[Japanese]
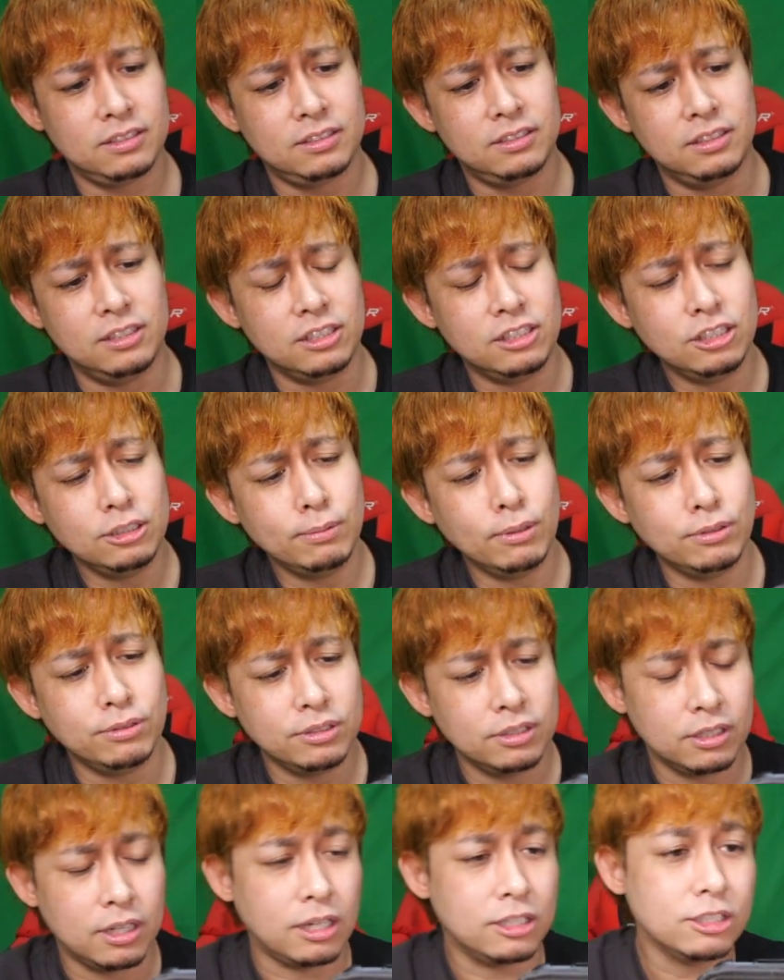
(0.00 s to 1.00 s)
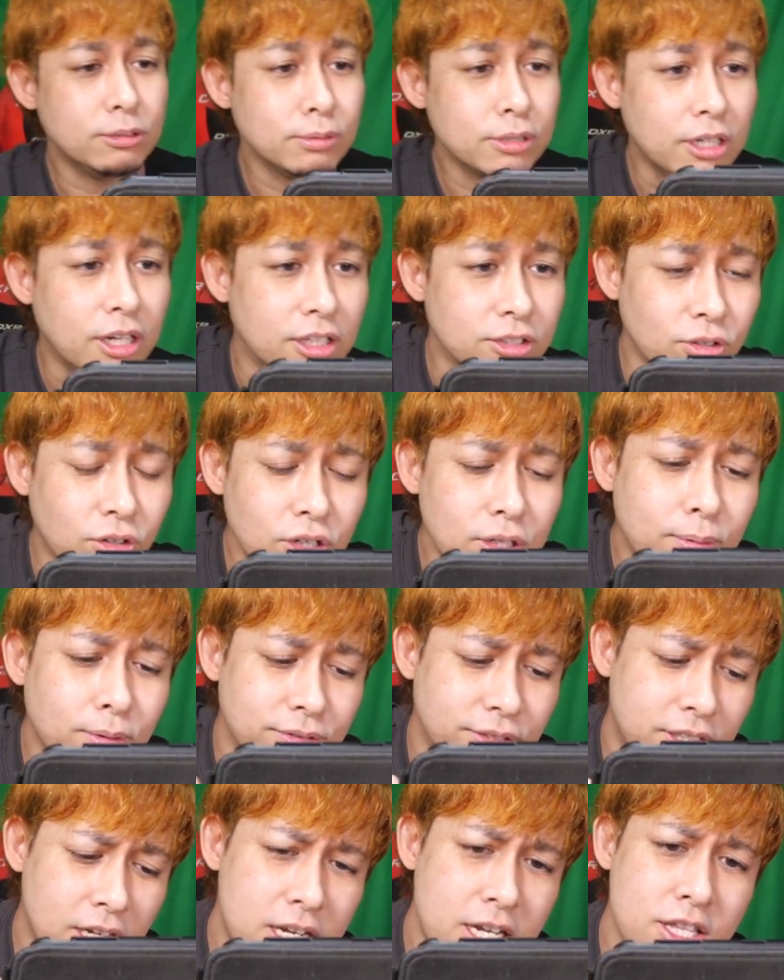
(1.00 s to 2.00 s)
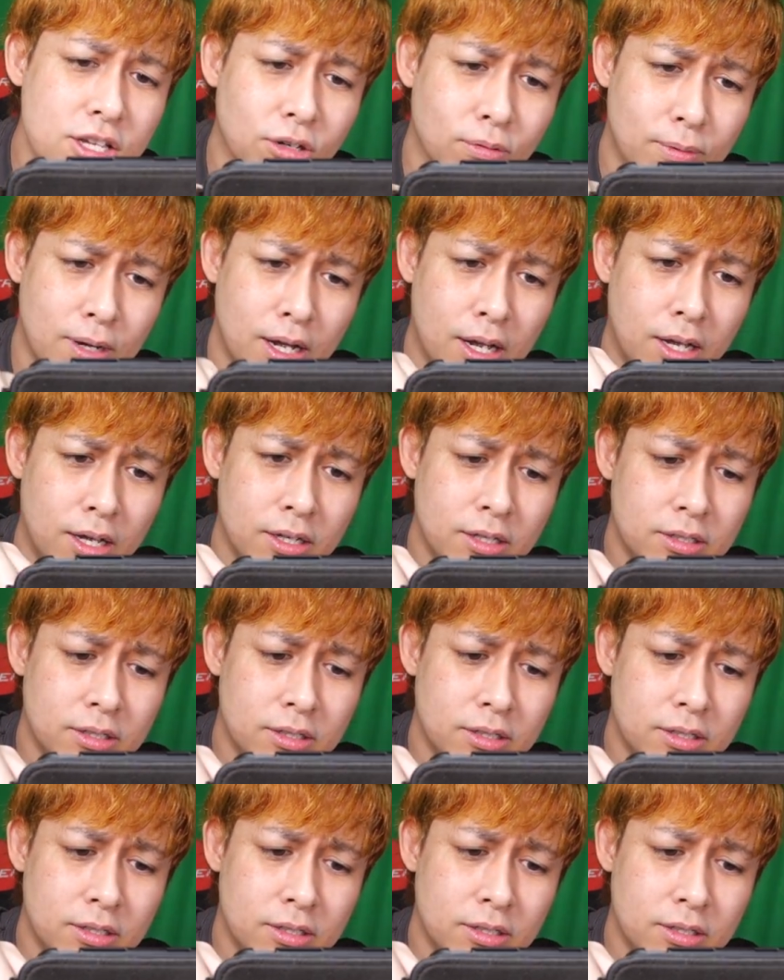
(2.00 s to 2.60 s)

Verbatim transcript: 肉棒あ肉棒じゃねえ尿意棒ふざけんなお前